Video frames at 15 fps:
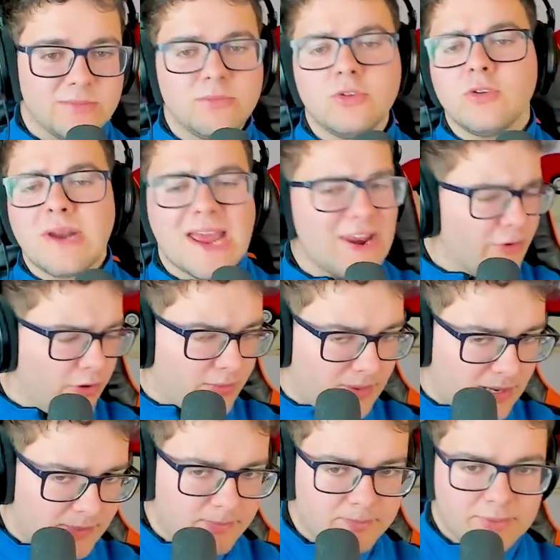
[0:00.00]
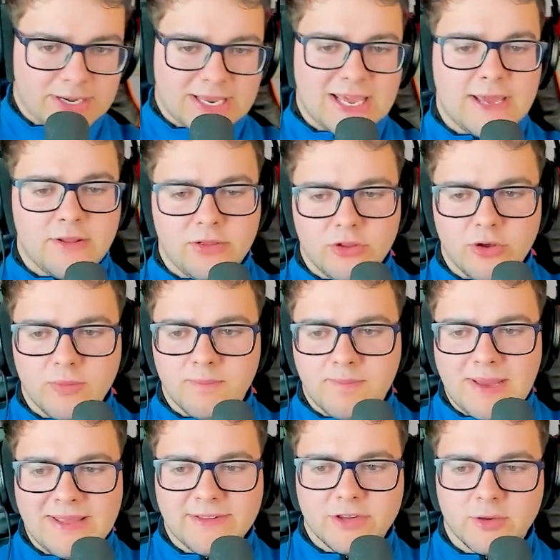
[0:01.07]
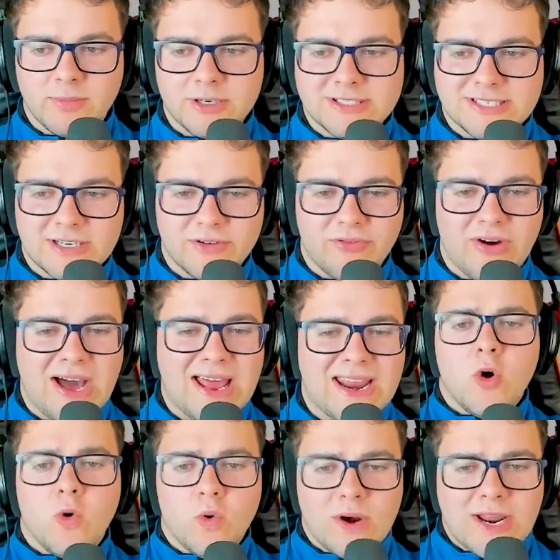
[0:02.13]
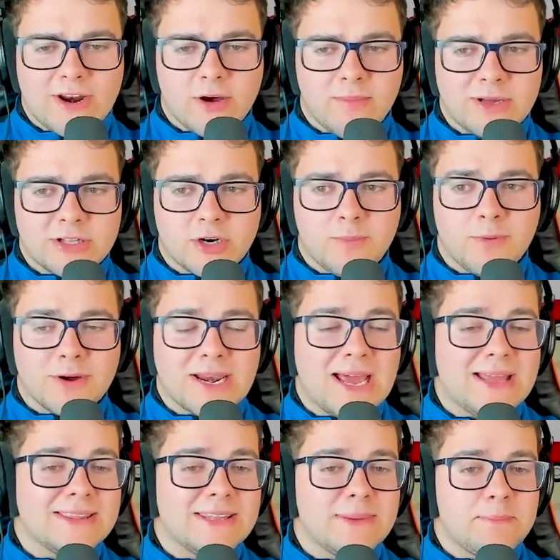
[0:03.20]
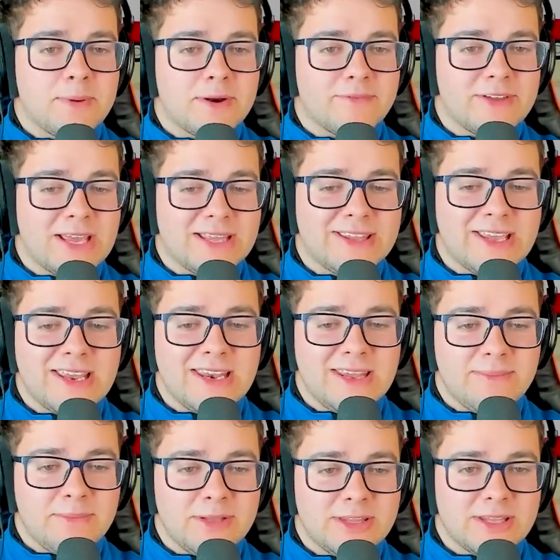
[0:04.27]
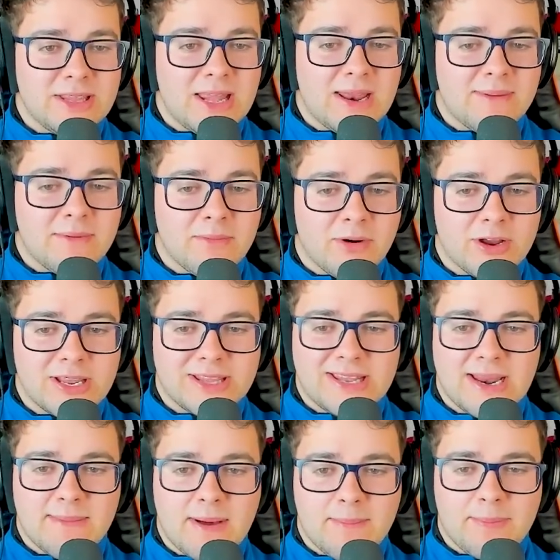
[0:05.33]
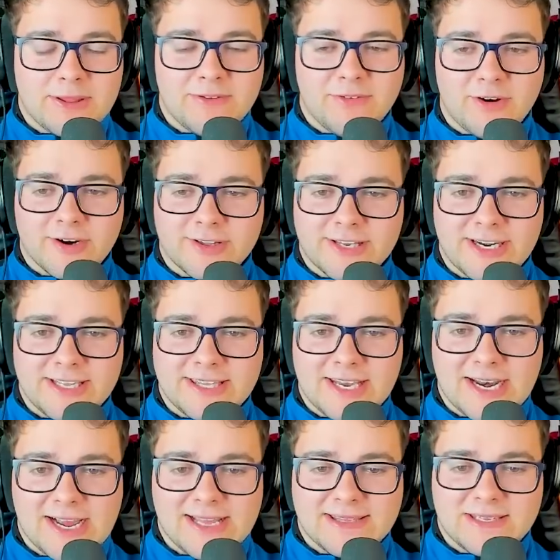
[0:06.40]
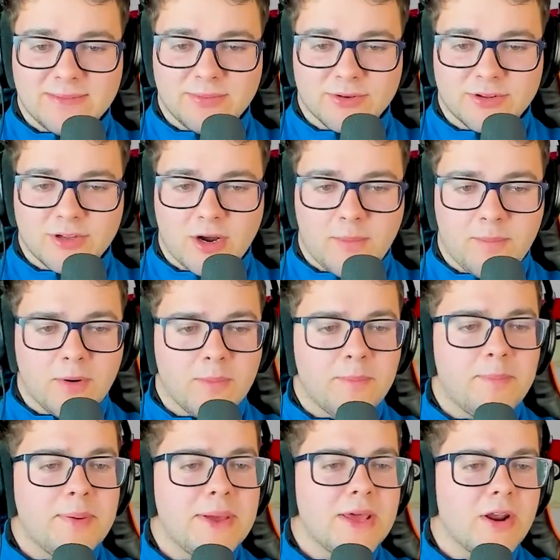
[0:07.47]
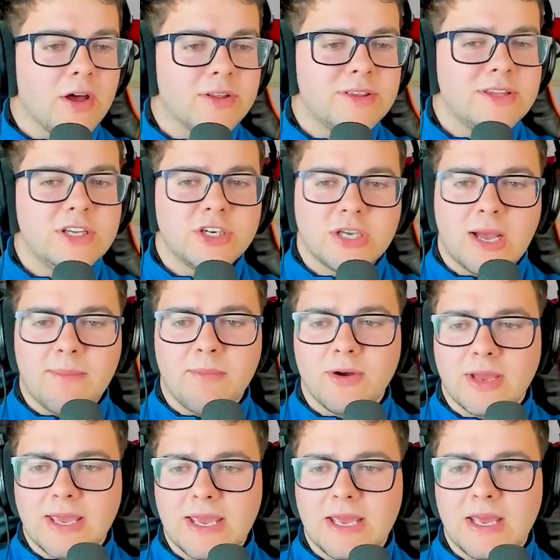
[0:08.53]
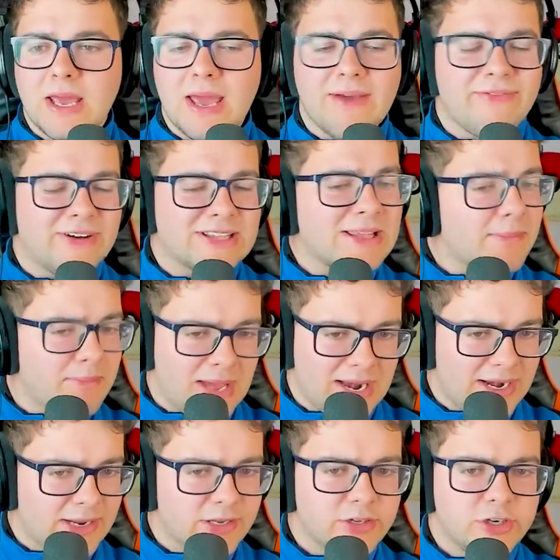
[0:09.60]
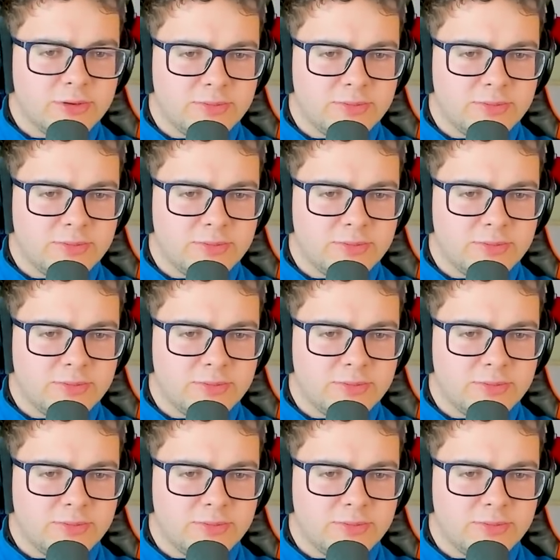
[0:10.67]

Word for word: Non è enorme Perché non penso possano fare una roba troppo grande Per via dei limiti della memoria della mappa di Fortnite ragazzi purtroppo Però diciamo che è fatta bene Ci